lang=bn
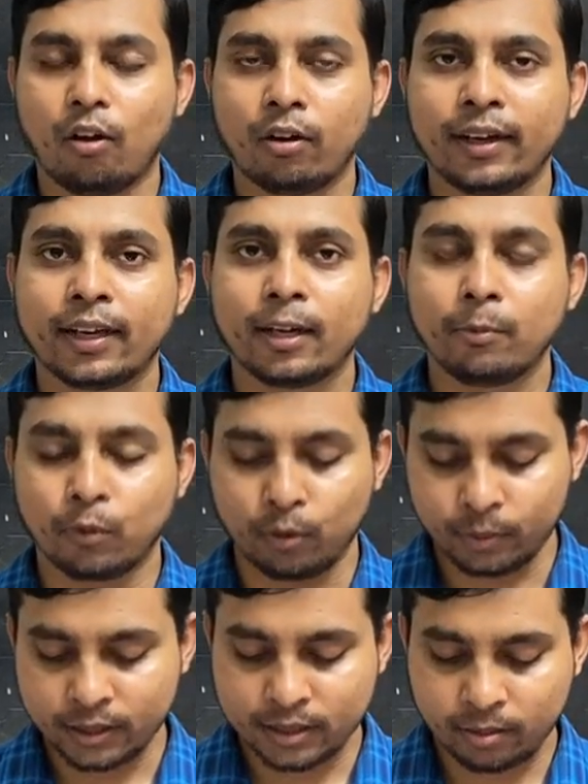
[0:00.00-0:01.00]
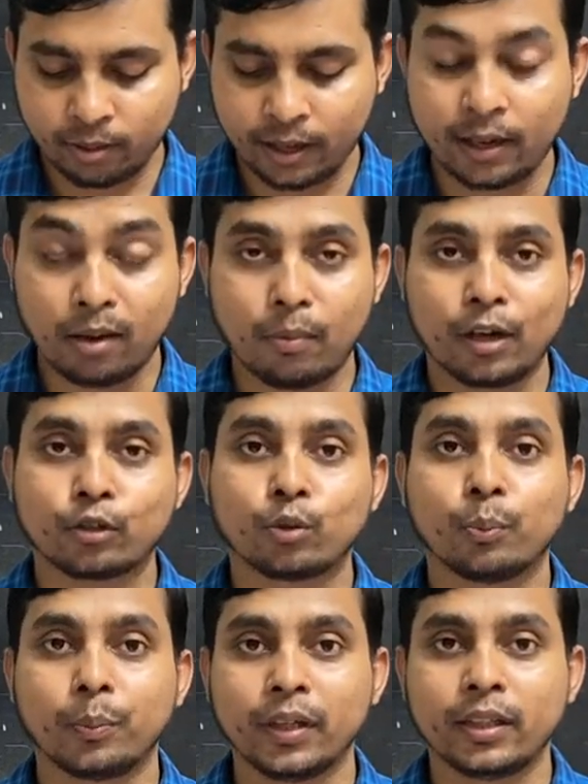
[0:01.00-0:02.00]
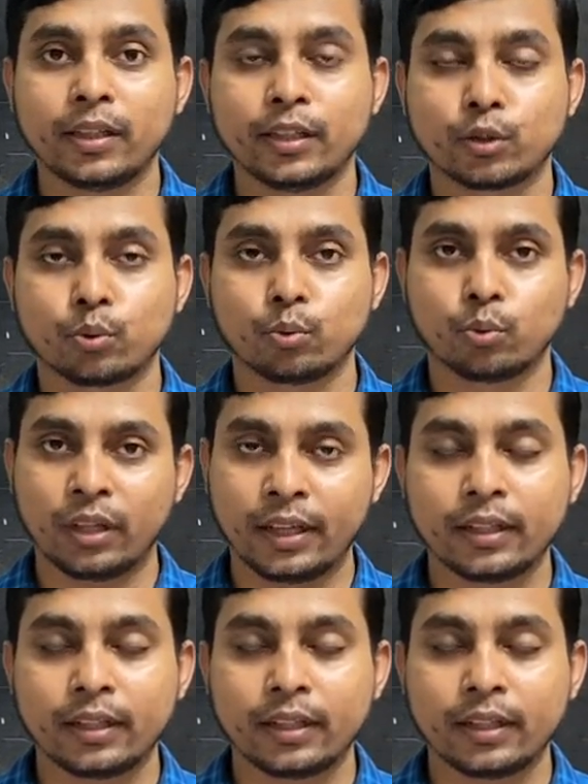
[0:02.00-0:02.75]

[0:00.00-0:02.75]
অনেকেই বলবেন যে ভাই আমার তো পি দিয়ে শুরু